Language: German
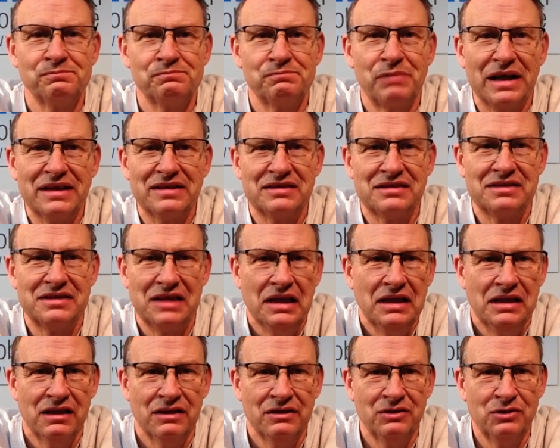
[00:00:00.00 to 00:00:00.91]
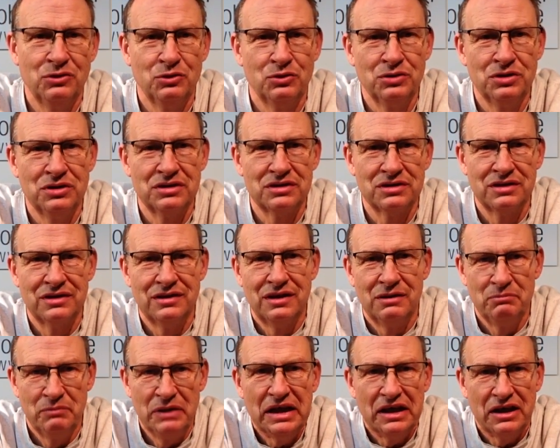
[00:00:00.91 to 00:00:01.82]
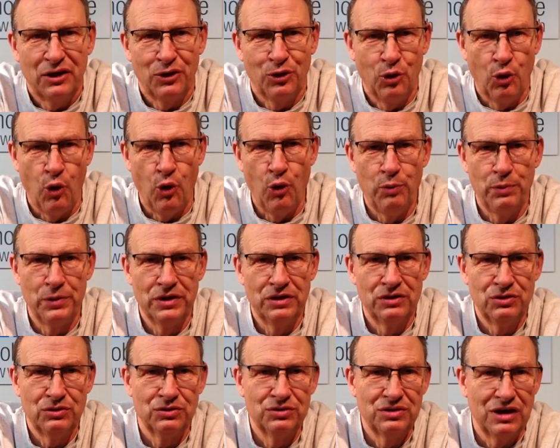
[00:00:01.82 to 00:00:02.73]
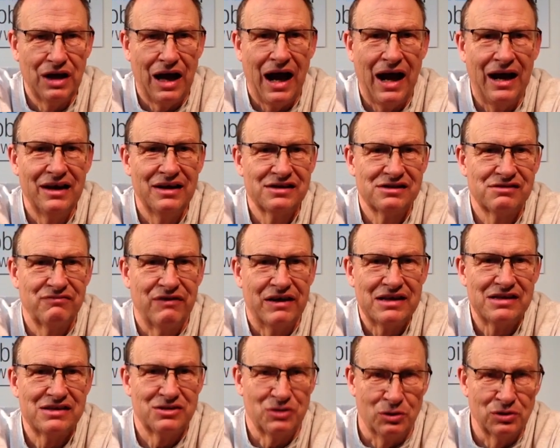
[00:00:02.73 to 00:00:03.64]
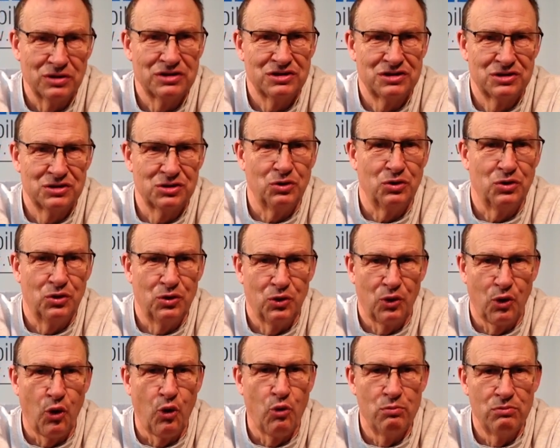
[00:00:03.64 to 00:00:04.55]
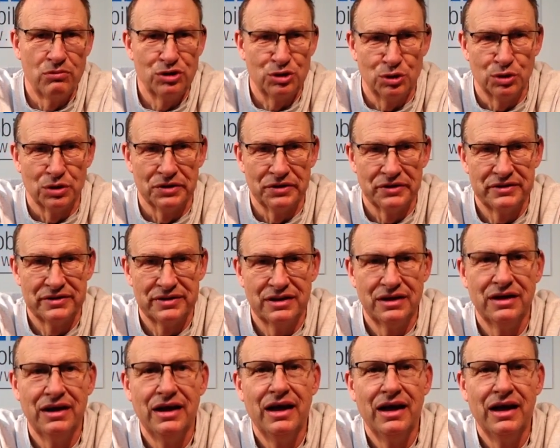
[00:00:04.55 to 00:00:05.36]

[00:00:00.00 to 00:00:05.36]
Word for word: Bazillen und Mikroben und alles, was sonst so rumturnt.